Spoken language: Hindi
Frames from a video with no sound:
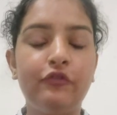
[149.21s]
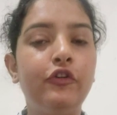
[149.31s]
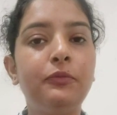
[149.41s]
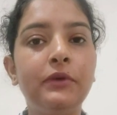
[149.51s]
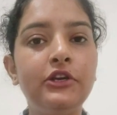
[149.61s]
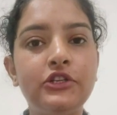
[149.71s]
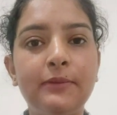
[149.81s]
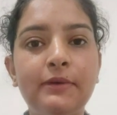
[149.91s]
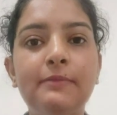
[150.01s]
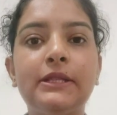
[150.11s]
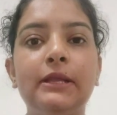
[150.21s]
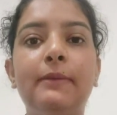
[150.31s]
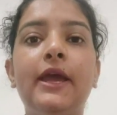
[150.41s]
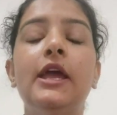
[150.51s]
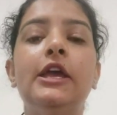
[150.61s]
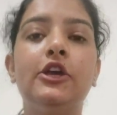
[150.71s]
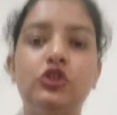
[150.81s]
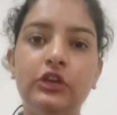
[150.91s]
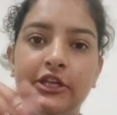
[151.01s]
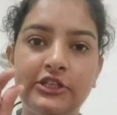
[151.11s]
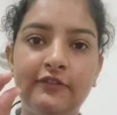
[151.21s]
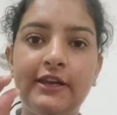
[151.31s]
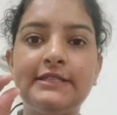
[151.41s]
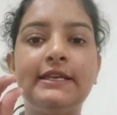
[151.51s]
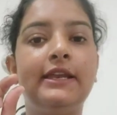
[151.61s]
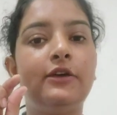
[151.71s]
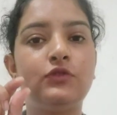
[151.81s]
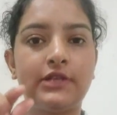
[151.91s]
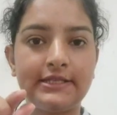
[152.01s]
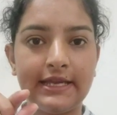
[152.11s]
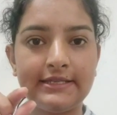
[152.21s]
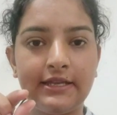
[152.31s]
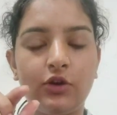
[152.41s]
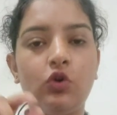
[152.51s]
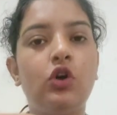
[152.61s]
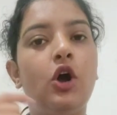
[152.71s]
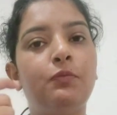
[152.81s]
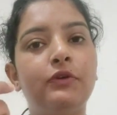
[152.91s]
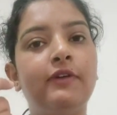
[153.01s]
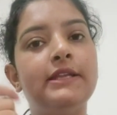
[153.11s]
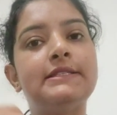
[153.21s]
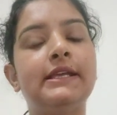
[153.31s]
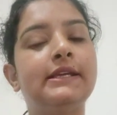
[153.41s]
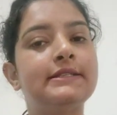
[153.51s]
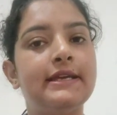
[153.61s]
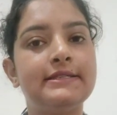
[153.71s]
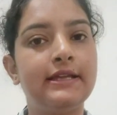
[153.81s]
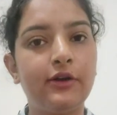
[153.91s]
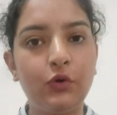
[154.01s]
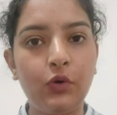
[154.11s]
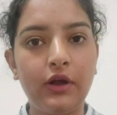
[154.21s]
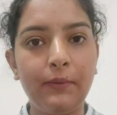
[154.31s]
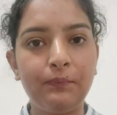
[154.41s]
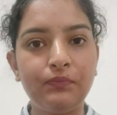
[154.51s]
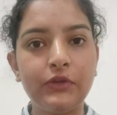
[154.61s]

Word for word: फुटप्रिंट शेप का मतलब है कि जो नीचे वाला सेल है उसका साइज़ अलग होगा ऊपर वाले सेल का साइज़ अलग होगा